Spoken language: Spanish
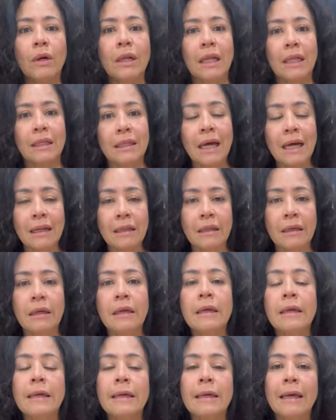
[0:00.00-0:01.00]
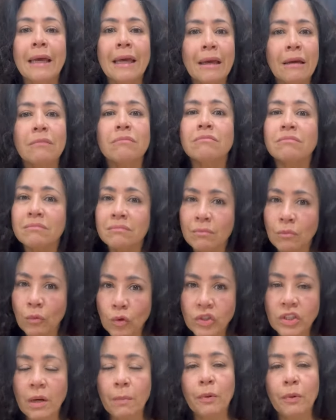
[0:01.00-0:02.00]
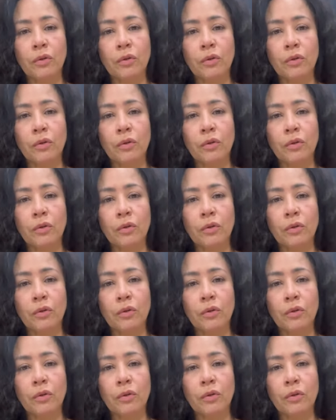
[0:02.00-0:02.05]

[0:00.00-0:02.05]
de la tarde, eh, mucha